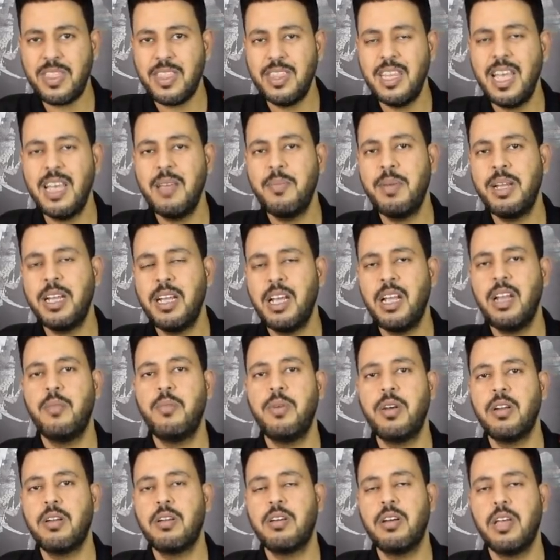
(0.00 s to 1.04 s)
دايما اللي
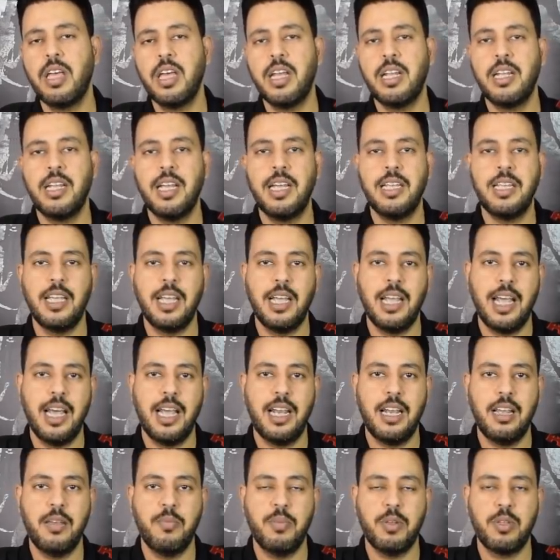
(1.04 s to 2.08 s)
بيلقي النادي
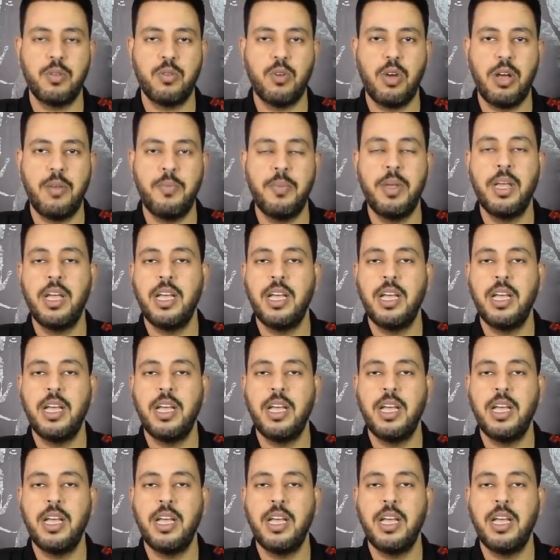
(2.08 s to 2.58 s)
الاهلي بالتهم